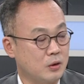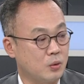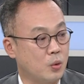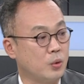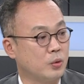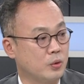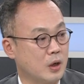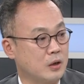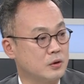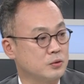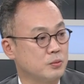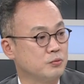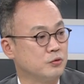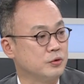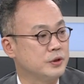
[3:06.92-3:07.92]
고유가를
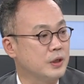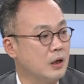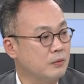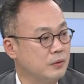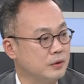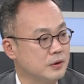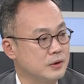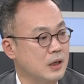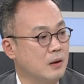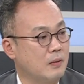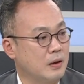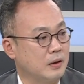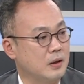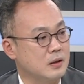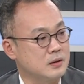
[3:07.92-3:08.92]
좀 유지하고 있는
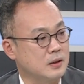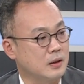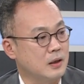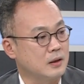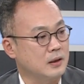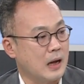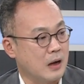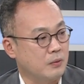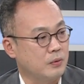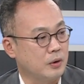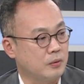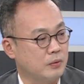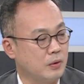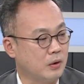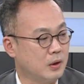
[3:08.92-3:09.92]
상황이라는 생각을 갖고
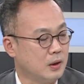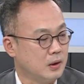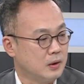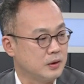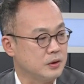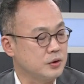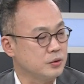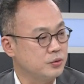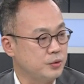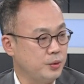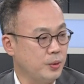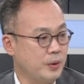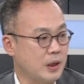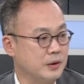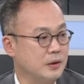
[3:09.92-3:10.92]
있고요. 대신
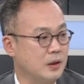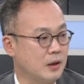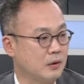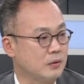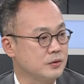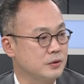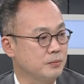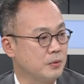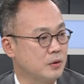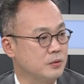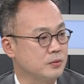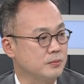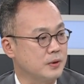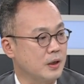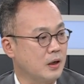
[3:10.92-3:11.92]
수요라든가 이런 측면을
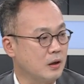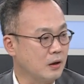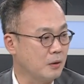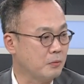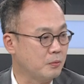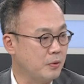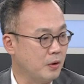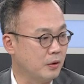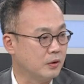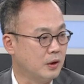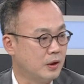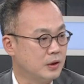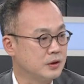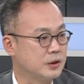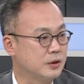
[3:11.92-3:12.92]
좀 생각해 보면
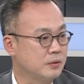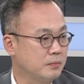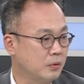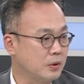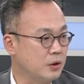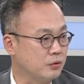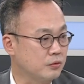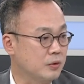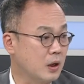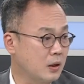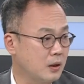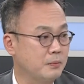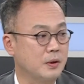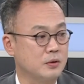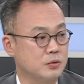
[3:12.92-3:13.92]
지금보다 유가
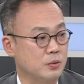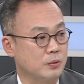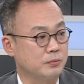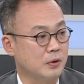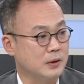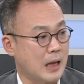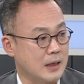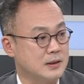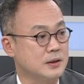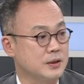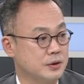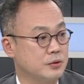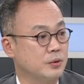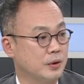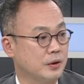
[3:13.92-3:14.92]
레벨은 조금 더
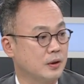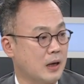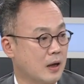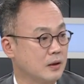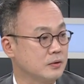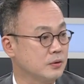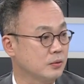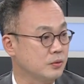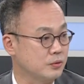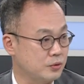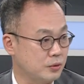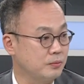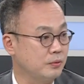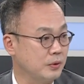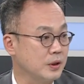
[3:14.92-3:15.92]
낮아질 수 있는 가능성도
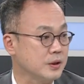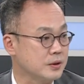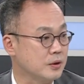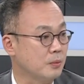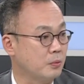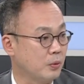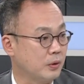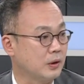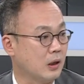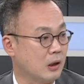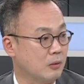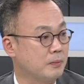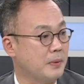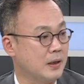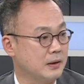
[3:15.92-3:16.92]
충분히 있어
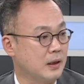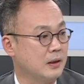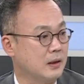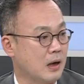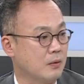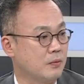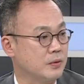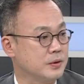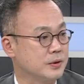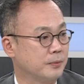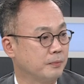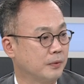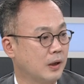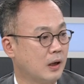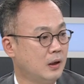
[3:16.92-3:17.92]
보인다라고 판단을 갖고
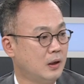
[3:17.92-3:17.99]
있습니다.